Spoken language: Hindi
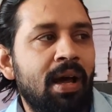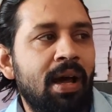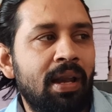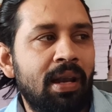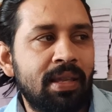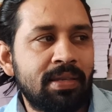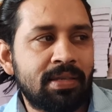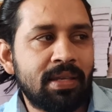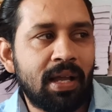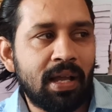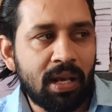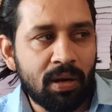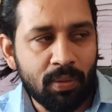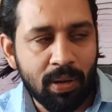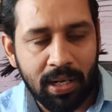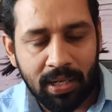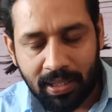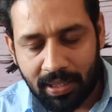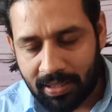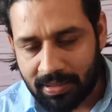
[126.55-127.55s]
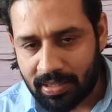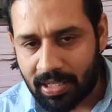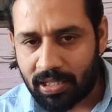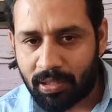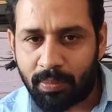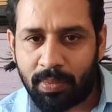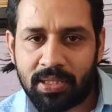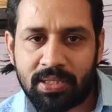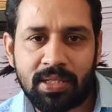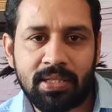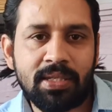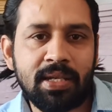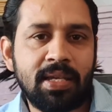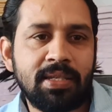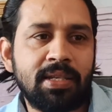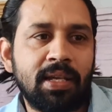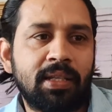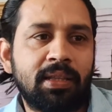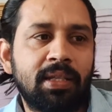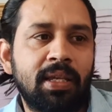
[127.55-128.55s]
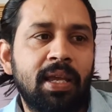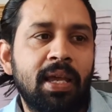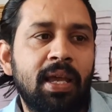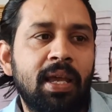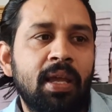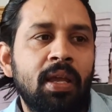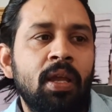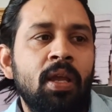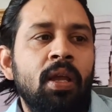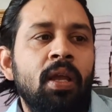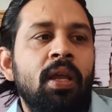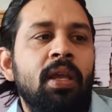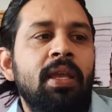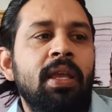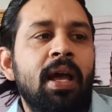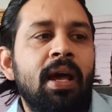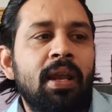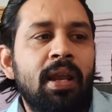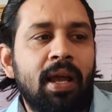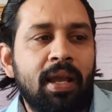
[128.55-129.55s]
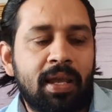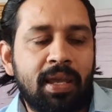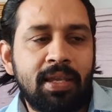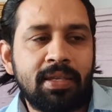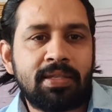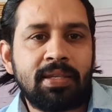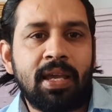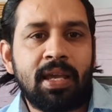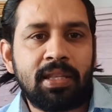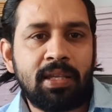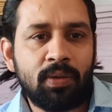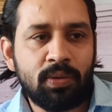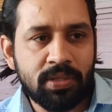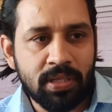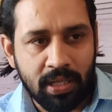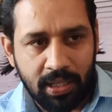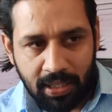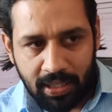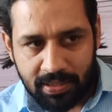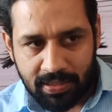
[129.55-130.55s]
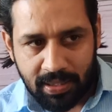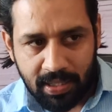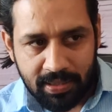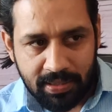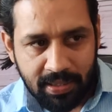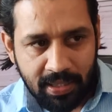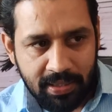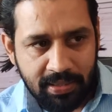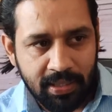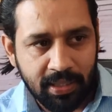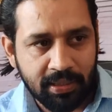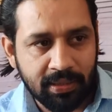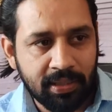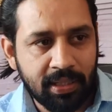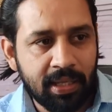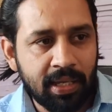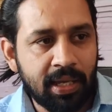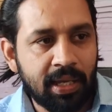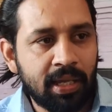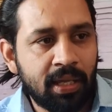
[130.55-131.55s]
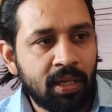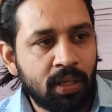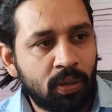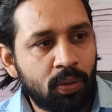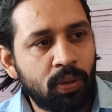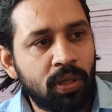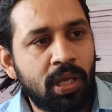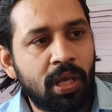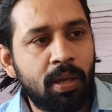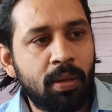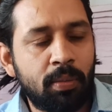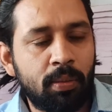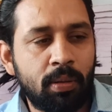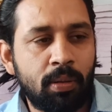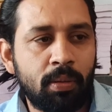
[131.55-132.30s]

आर एस अग्रवाल के साथ बच्चे जा सकते हैं या राकेश यादव सर के साथ जा सकते हैं तो ये